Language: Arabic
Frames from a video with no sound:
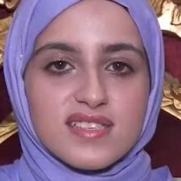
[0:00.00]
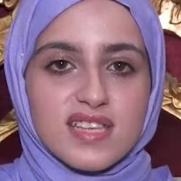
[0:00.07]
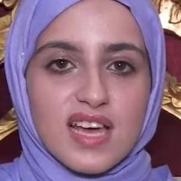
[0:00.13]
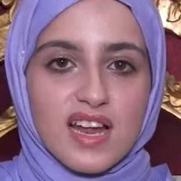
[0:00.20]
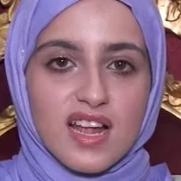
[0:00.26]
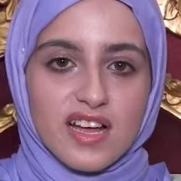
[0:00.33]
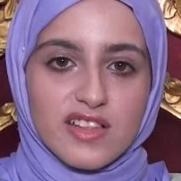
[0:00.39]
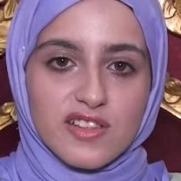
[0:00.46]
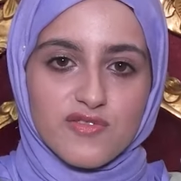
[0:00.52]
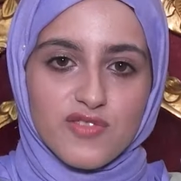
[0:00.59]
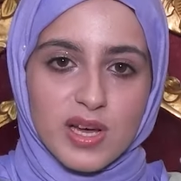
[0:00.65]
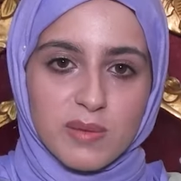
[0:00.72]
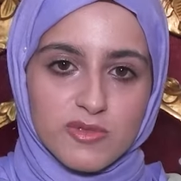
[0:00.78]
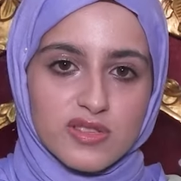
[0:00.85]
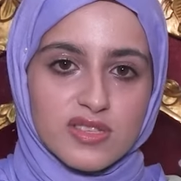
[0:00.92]
زهرة خالد
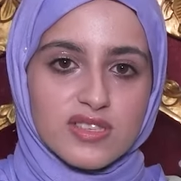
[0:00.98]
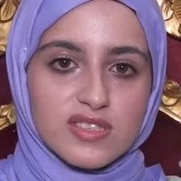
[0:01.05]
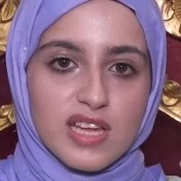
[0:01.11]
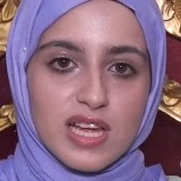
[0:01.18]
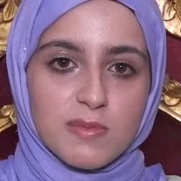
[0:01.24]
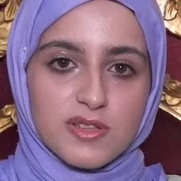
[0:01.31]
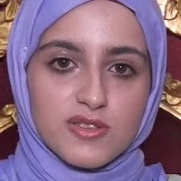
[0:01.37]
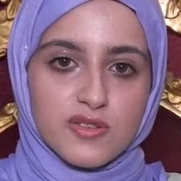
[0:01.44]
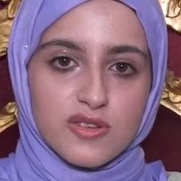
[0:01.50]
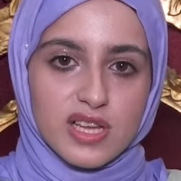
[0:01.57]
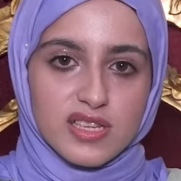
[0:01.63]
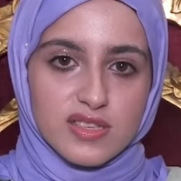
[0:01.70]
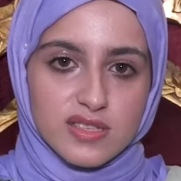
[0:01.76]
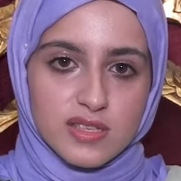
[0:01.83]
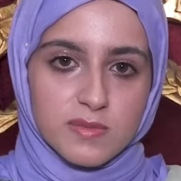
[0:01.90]
محمود طالبة
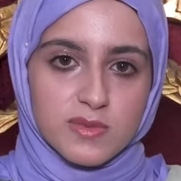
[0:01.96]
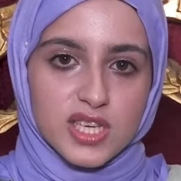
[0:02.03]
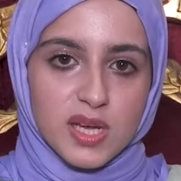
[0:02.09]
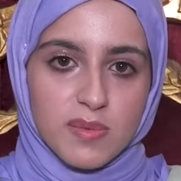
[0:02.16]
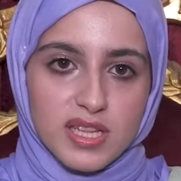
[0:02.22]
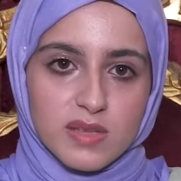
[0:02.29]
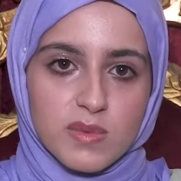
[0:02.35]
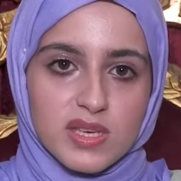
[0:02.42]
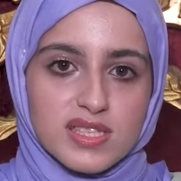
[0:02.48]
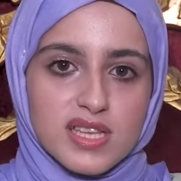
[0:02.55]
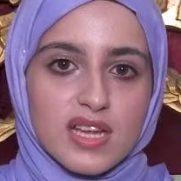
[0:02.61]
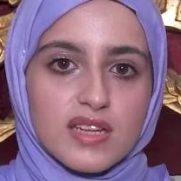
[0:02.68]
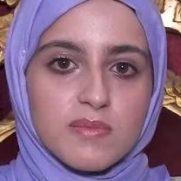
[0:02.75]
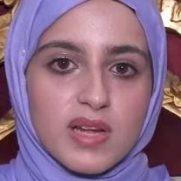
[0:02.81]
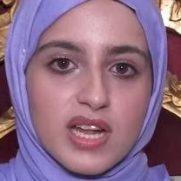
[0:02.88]
كلية الطب جامعة
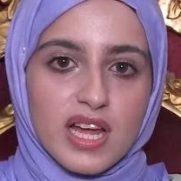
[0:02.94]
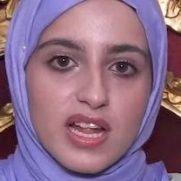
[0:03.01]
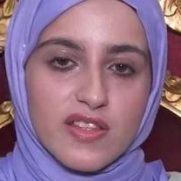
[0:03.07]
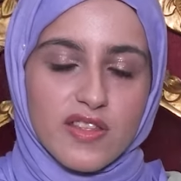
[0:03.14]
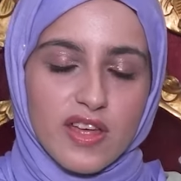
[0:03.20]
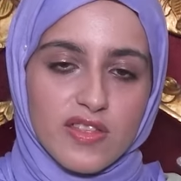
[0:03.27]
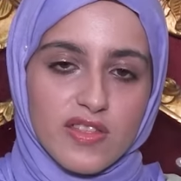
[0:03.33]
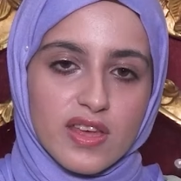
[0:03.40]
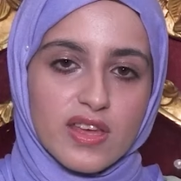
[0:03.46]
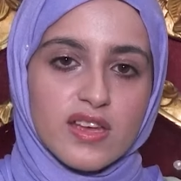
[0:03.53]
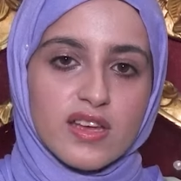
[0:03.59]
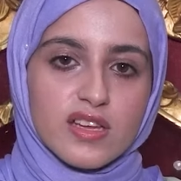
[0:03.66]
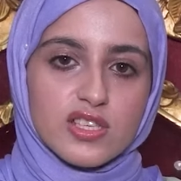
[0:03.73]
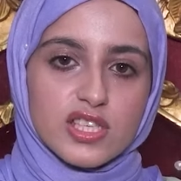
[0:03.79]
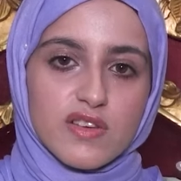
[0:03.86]
ميسان مرحلة ثالثة
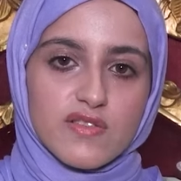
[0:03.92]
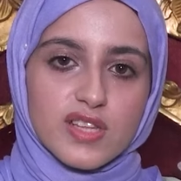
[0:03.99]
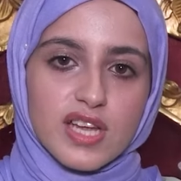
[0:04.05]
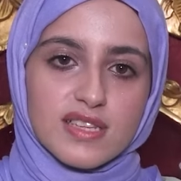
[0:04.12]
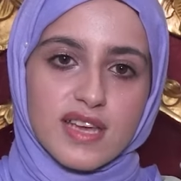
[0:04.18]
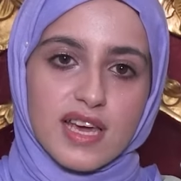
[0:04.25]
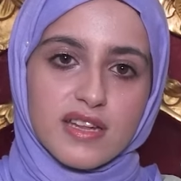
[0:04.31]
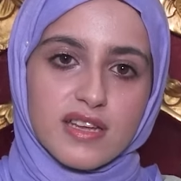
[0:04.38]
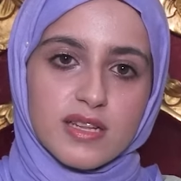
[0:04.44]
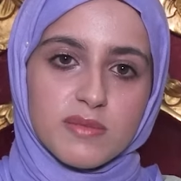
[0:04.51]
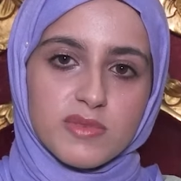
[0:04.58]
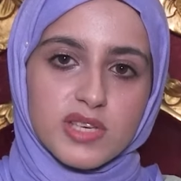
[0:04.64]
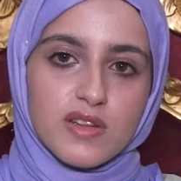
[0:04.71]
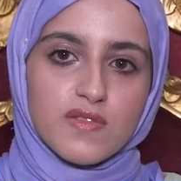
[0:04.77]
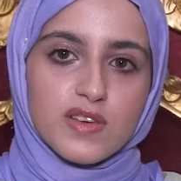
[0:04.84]
اكتشفت خطأين
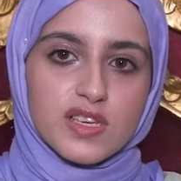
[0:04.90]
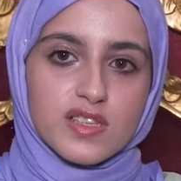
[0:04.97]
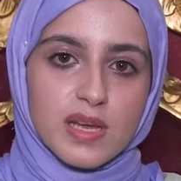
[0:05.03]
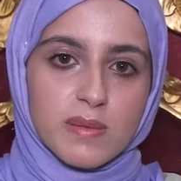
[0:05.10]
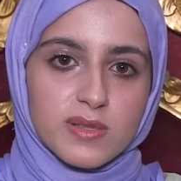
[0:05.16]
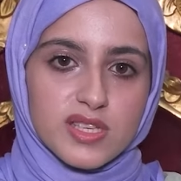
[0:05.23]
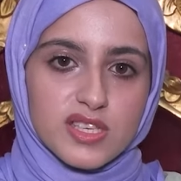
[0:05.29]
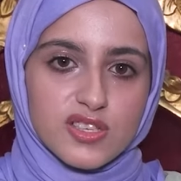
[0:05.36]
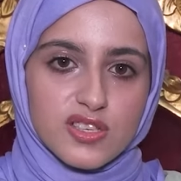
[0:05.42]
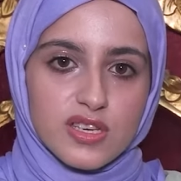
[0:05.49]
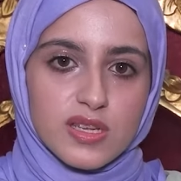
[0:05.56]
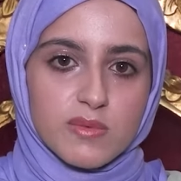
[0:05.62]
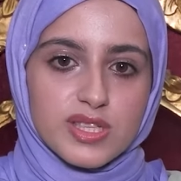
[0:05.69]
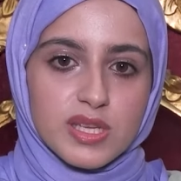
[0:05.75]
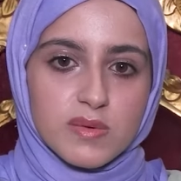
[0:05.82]
علميين في كتاب
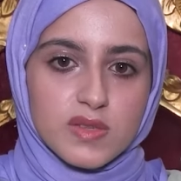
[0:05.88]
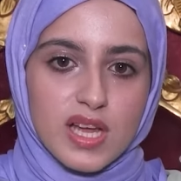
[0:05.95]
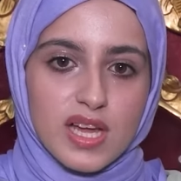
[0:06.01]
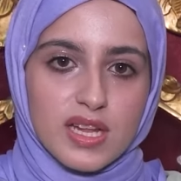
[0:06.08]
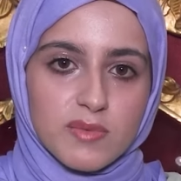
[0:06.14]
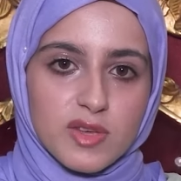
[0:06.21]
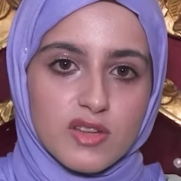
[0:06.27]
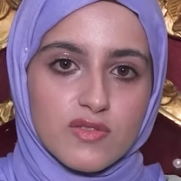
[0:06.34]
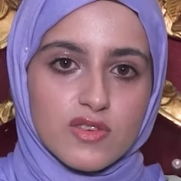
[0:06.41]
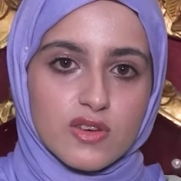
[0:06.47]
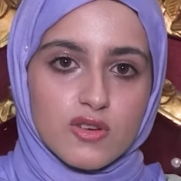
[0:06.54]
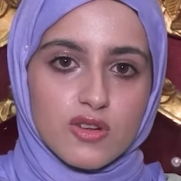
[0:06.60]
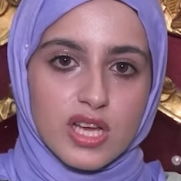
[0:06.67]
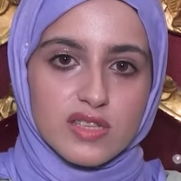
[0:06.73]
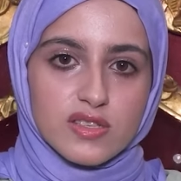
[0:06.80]
التشريح المعتمد عالميا في
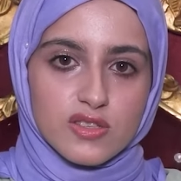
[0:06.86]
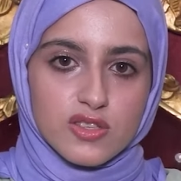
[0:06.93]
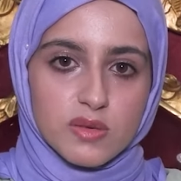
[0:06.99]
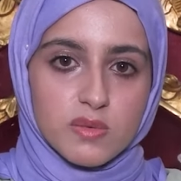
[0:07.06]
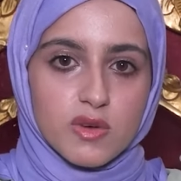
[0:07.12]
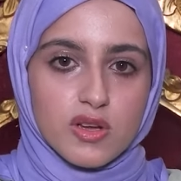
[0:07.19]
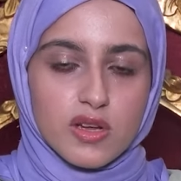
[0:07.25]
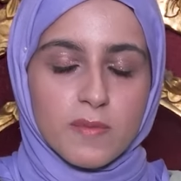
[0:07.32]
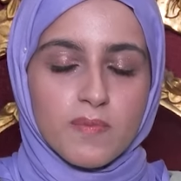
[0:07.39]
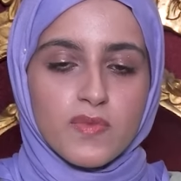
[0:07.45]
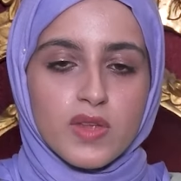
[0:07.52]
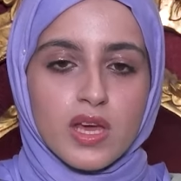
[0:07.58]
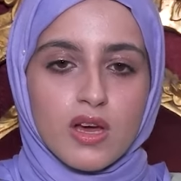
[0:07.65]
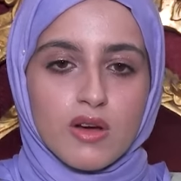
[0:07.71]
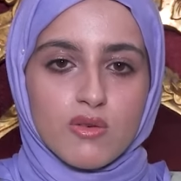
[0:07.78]
كليات الطب
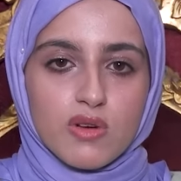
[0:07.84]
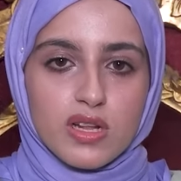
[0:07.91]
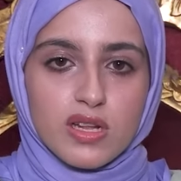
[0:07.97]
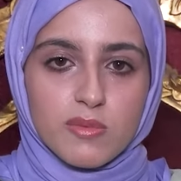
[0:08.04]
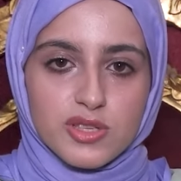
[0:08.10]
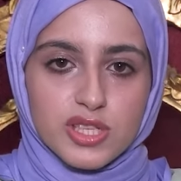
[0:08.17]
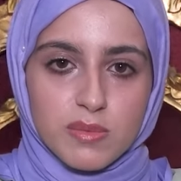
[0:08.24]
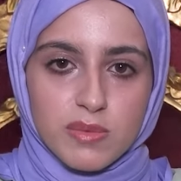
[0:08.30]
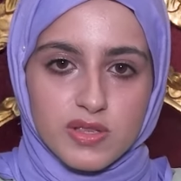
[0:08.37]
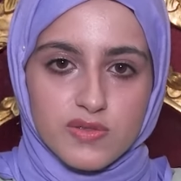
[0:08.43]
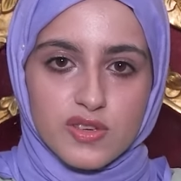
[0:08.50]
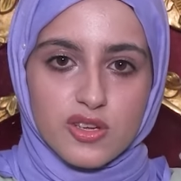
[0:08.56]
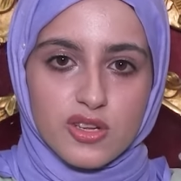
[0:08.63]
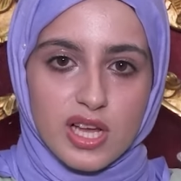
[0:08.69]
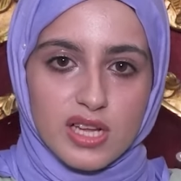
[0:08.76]
والمعتمد
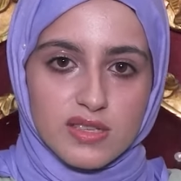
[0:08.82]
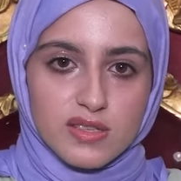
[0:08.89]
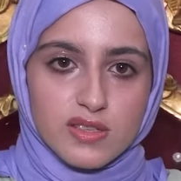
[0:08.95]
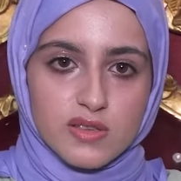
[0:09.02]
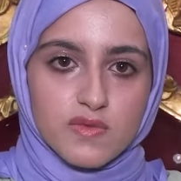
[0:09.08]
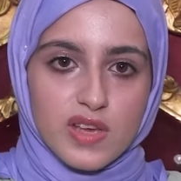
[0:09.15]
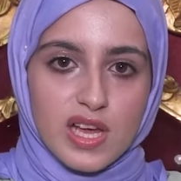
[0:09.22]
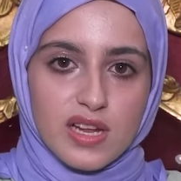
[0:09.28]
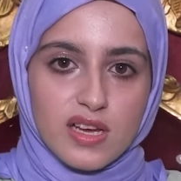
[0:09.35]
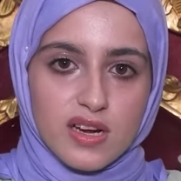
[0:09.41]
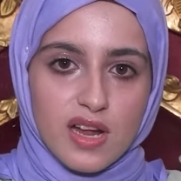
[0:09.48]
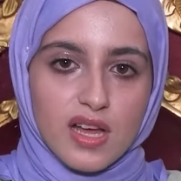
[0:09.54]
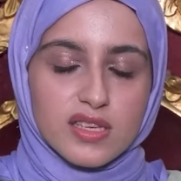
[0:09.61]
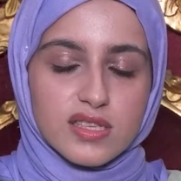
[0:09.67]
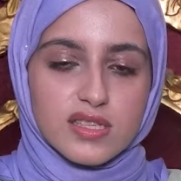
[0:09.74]
في كليات الطب في
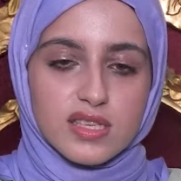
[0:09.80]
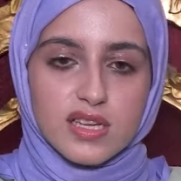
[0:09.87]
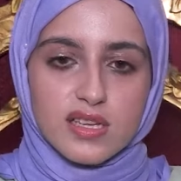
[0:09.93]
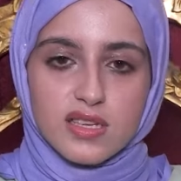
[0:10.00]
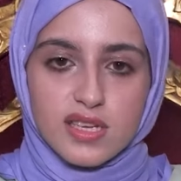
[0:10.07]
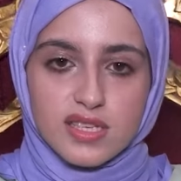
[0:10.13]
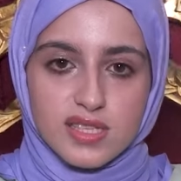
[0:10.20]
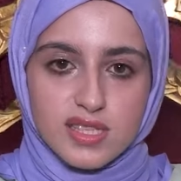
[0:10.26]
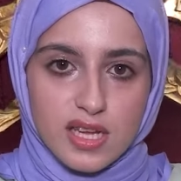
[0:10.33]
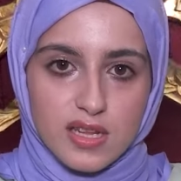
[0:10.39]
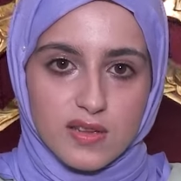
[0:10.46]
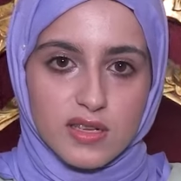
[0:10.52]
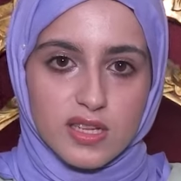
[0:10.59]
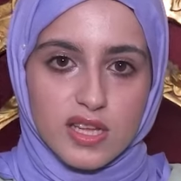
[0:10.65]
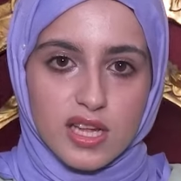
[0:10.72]
العراق
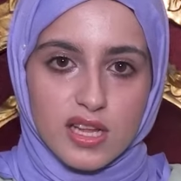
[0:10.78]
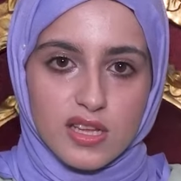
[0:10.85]
سنين كلينيكال